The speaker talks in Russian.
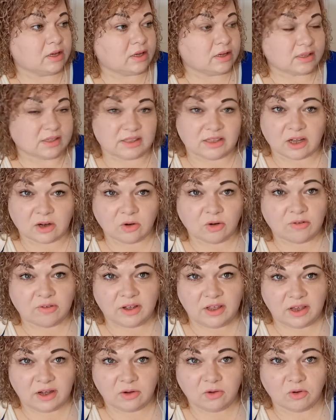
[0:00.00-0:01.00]

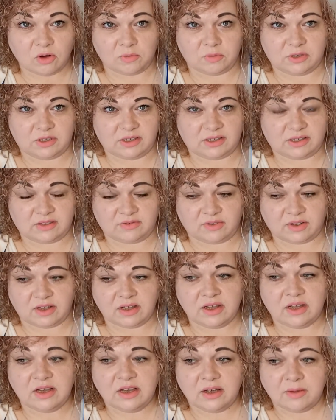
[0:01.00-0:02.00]
Здоровое общество.
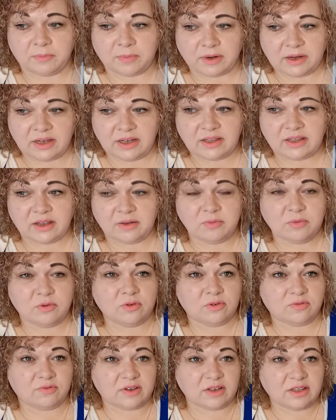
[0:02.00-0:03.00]

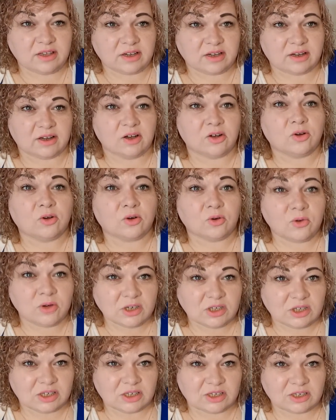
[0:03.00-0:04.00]
Поэтому в этих
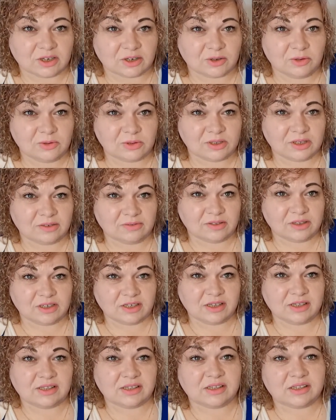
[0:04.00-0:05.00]
крошечек нужно
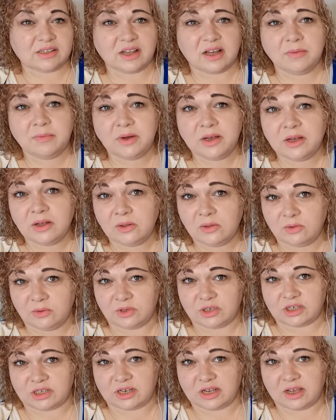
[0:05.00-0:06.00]
вложить самое
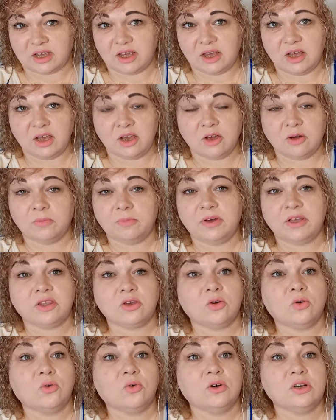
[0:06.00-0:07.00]
лучшее, быть
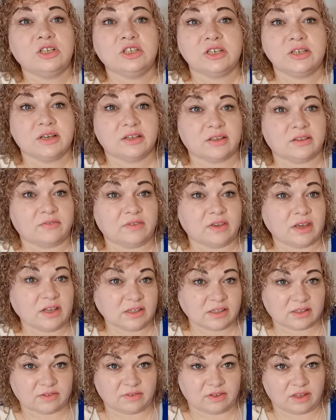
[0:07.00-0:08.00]
очень
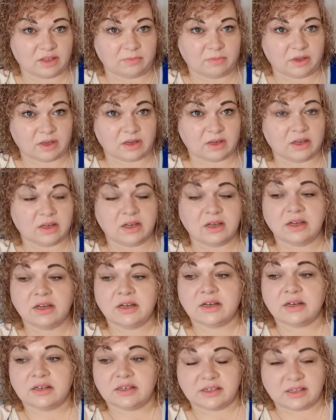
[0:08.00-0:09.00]
ответственными
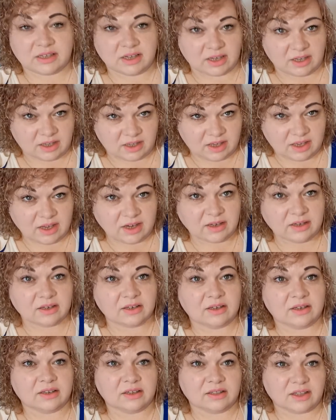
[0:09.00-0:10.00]
за их
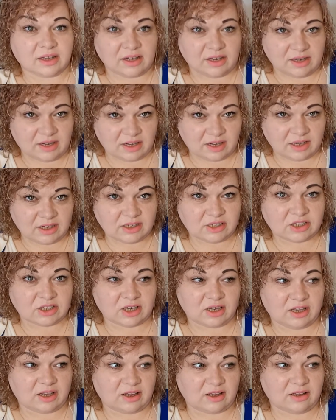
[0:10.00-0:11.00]

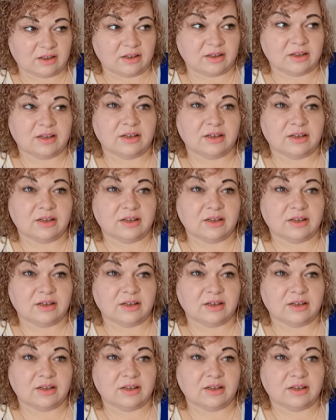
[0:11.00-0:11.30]
дальнейшее